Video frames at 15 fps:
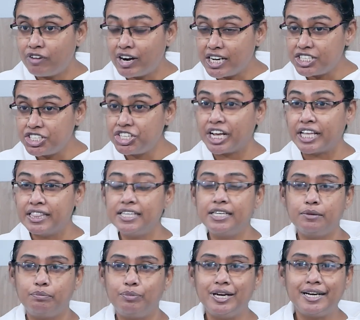వాళ్ళ శక్తి
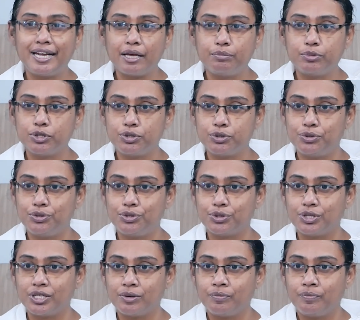డిప్లీట్ అయిపోతూ
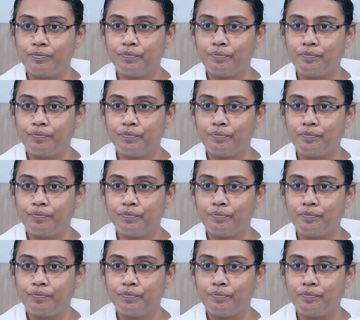ఉంటుంది